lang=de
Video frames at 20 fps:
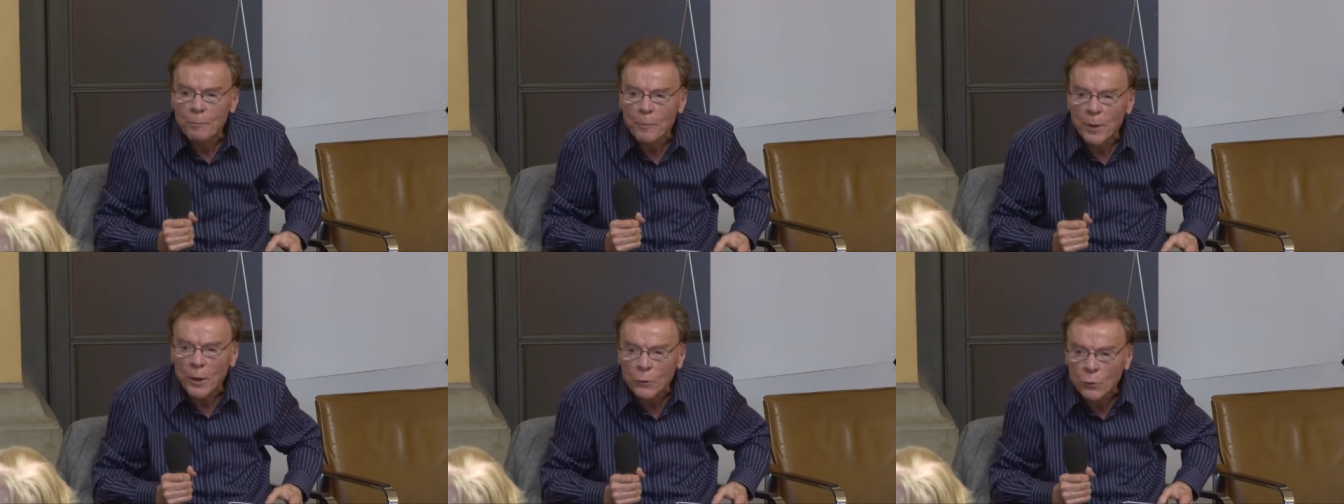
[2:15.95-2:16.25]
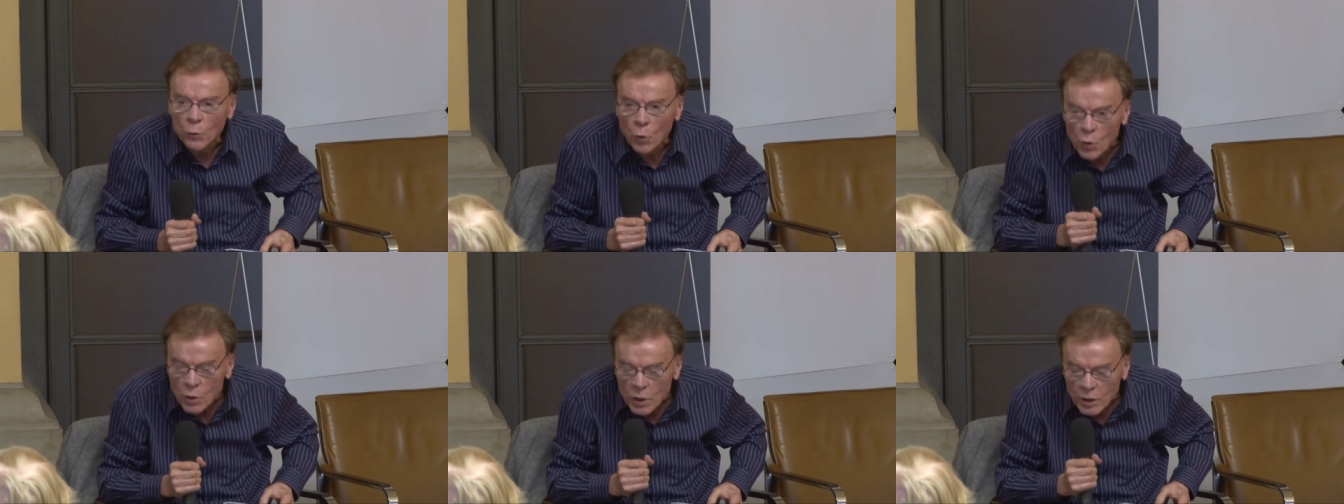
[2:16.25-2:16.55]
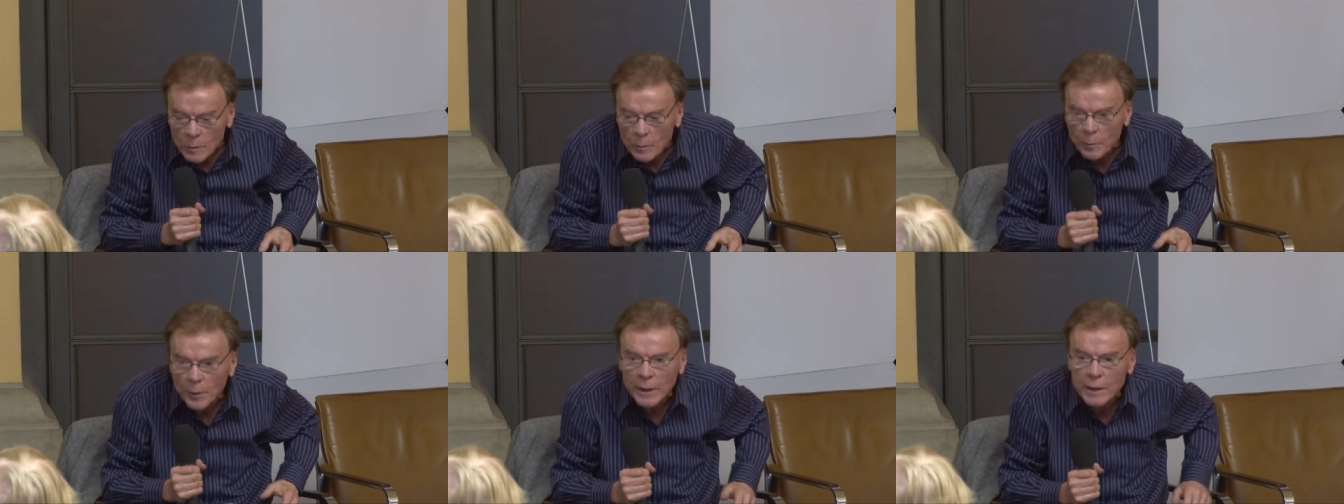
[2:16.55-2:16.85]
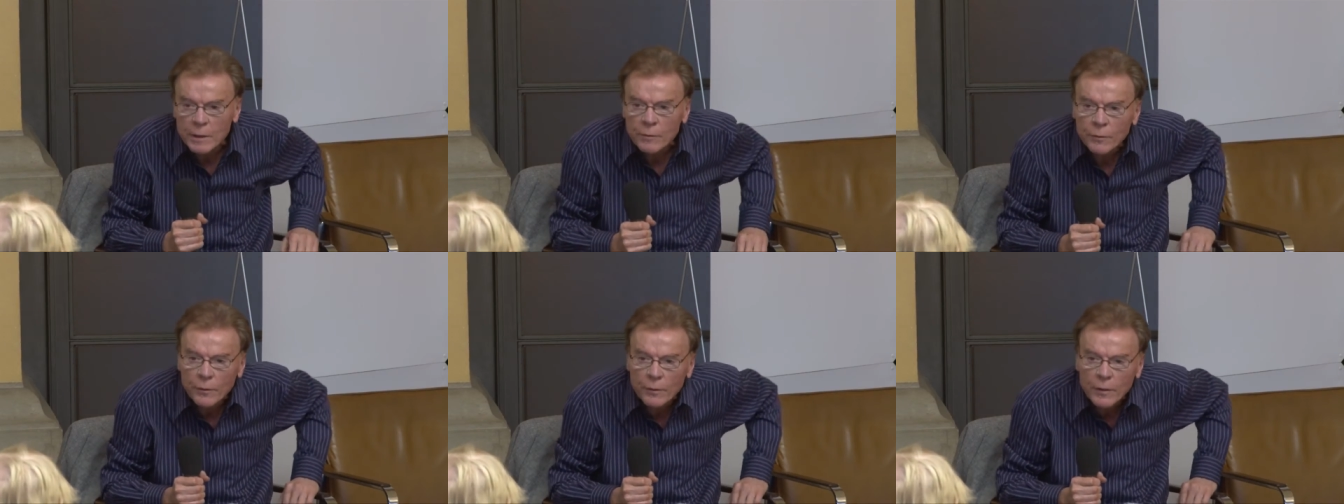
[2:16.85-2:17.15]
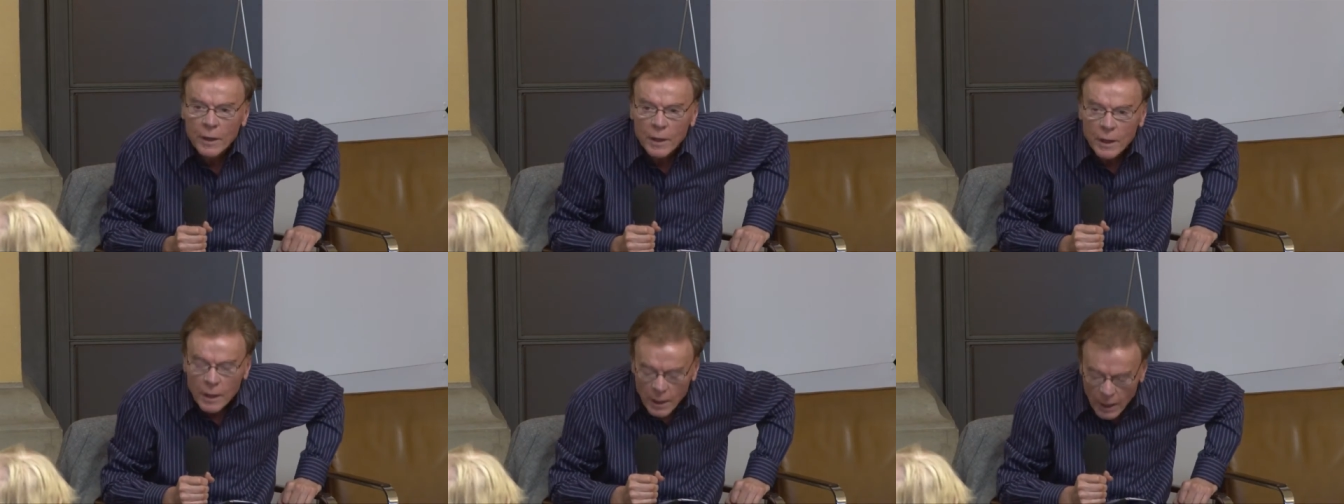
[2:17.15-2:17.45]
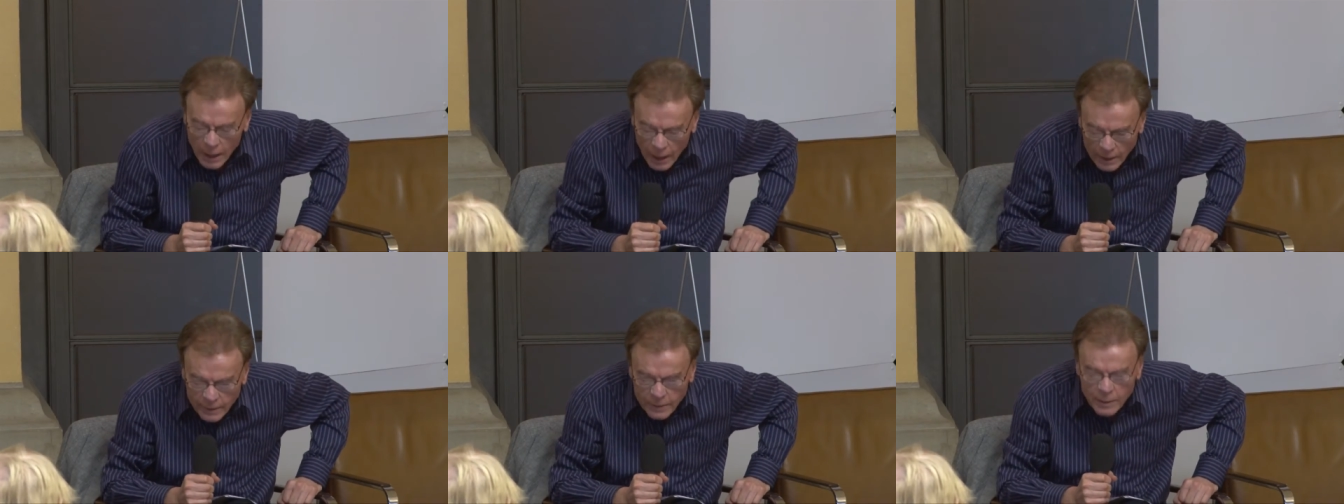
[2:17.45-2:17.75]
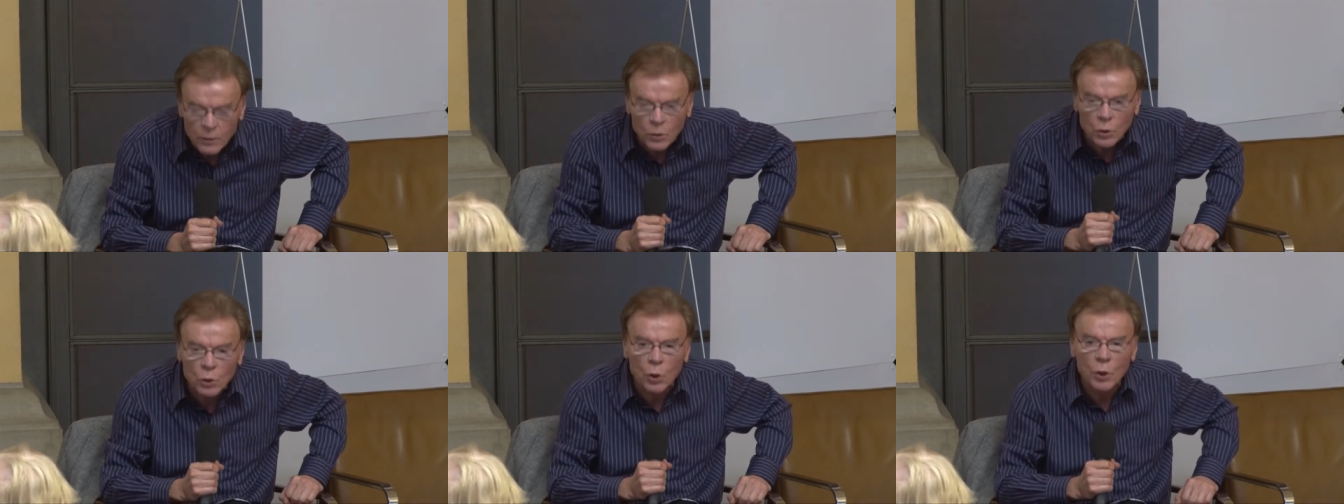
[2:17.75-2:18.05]
persönlichen Brief an
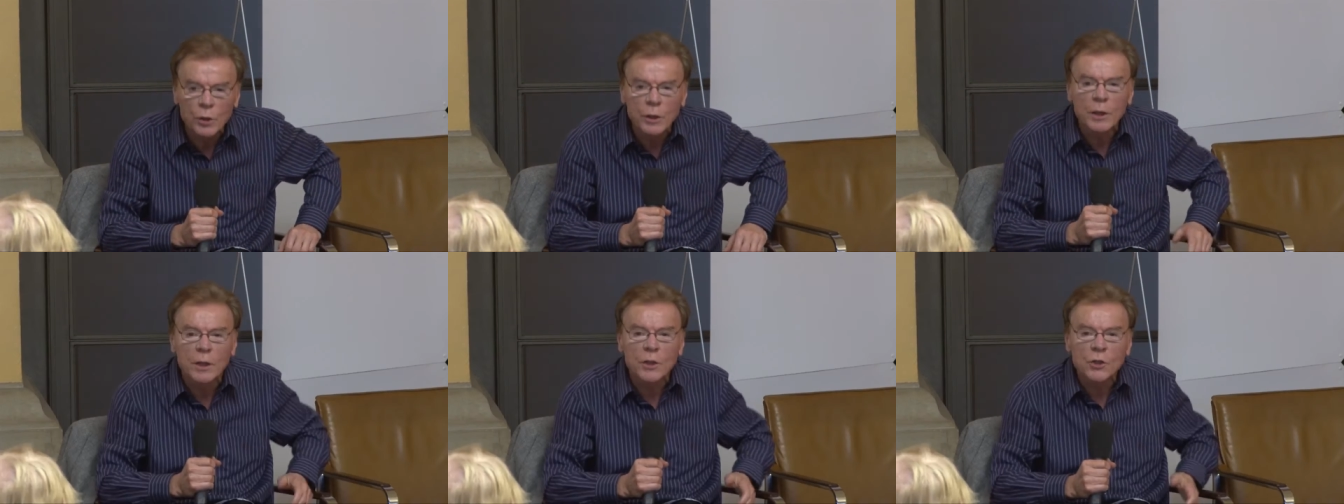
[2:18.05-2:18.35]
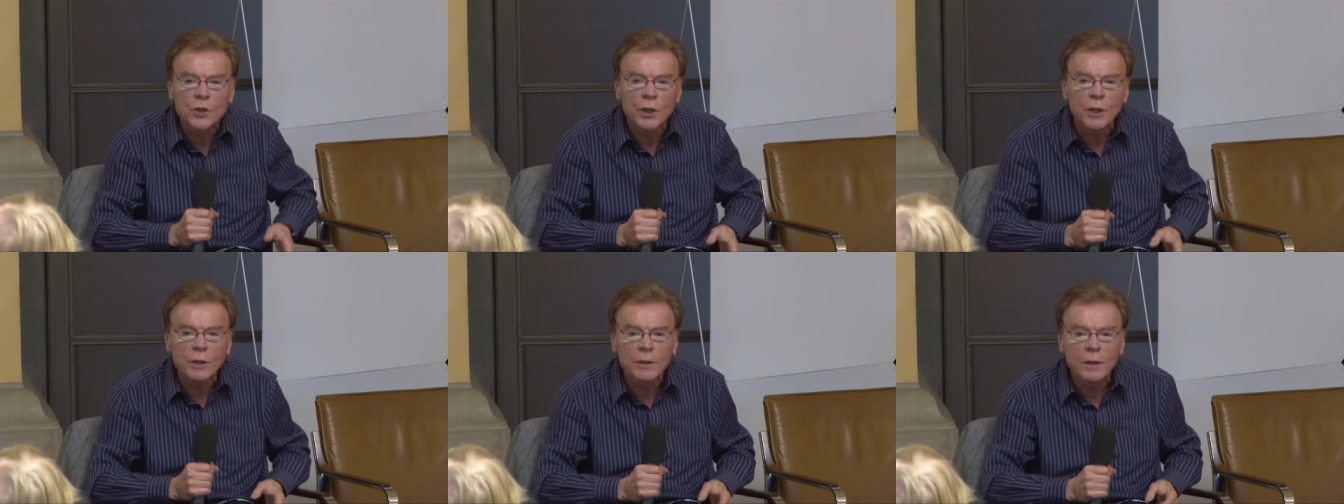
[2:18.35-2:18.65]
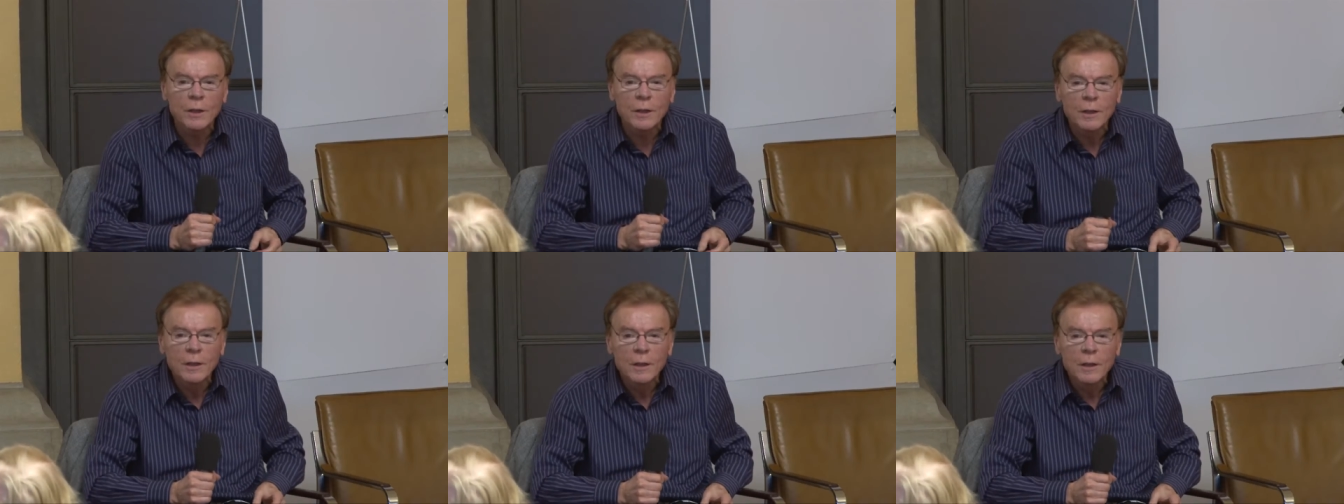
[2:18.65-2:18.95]
Erich Honecker schickte,